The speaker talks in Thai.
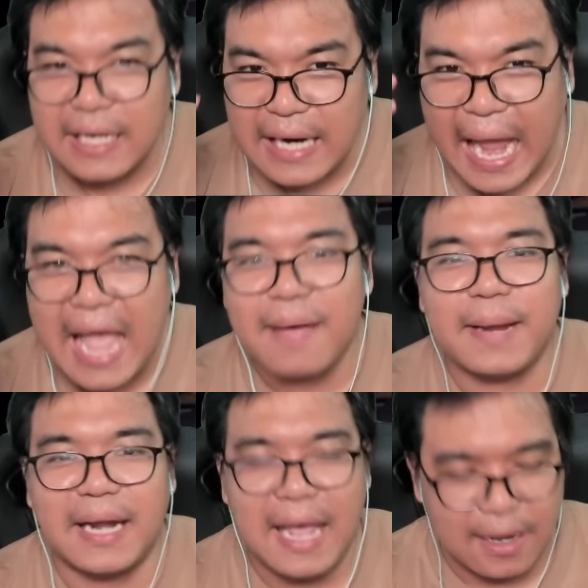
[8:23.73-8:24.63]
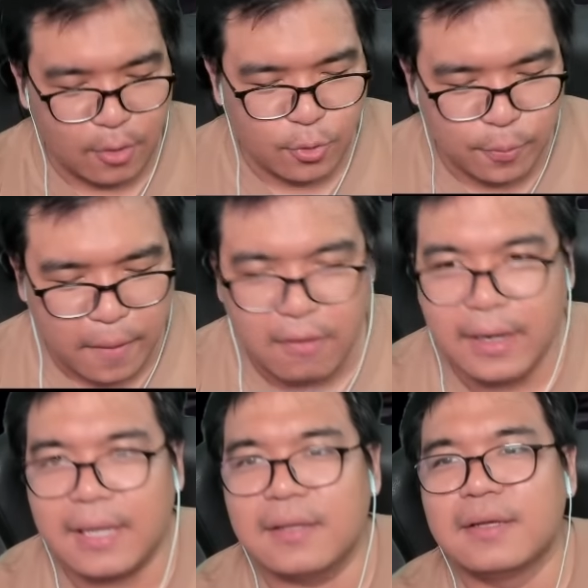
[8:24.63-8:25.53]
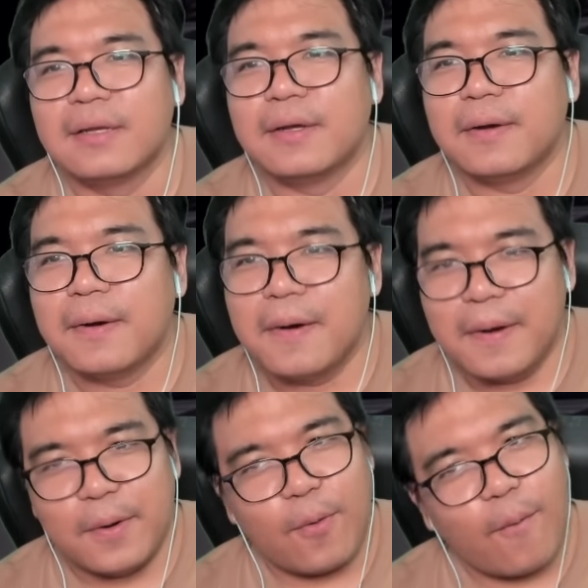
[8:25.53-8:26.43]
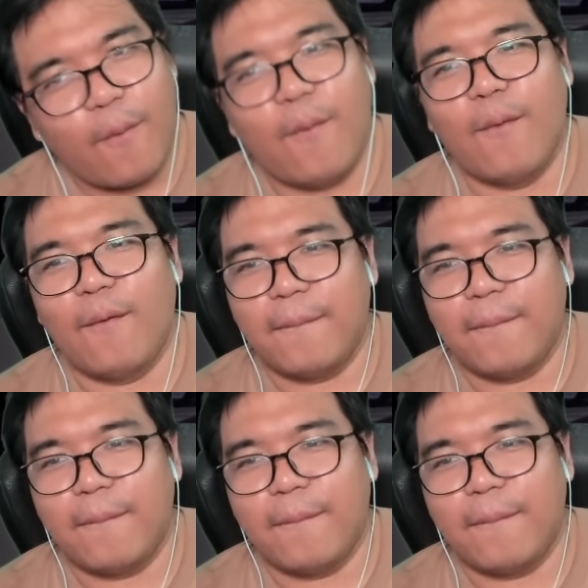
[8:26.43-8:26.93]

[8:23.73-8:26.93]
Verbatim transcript: คือห้าพันห้าร้อยคูปองนะโอ้โห